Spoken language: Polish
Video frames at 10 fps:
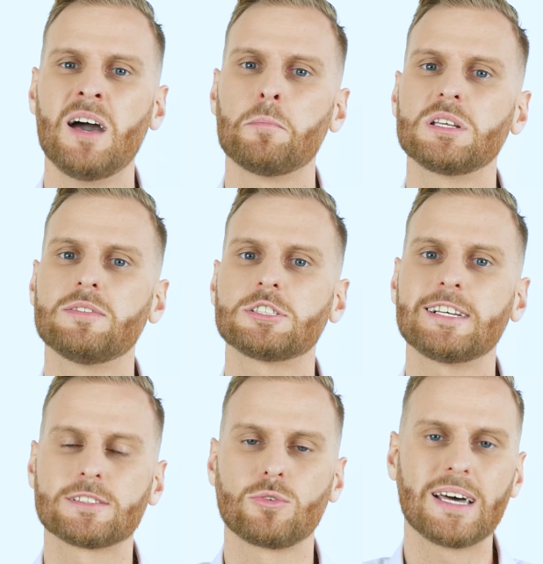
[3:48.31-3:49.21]
ponieważ
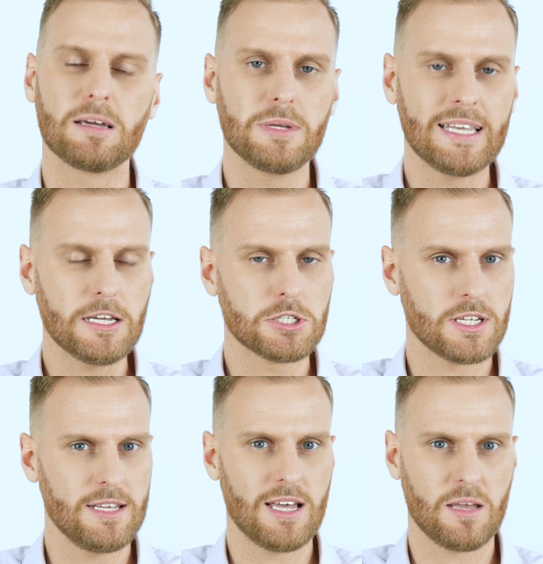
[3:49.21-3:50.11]
jest to najmniejszy
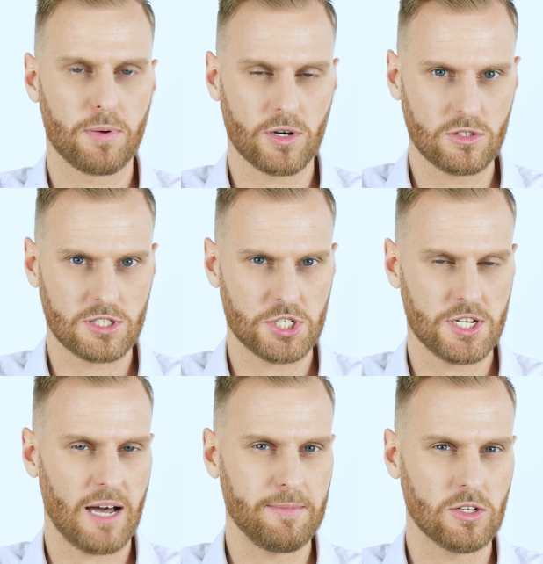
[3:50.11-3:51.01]
i
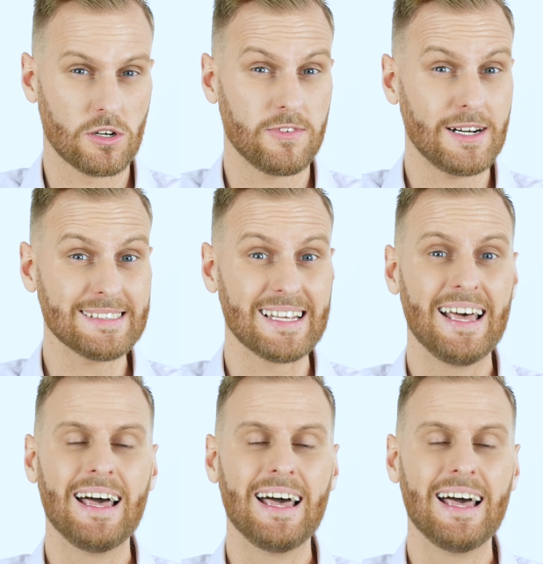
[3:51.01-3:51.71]
najprostszy aminokwas,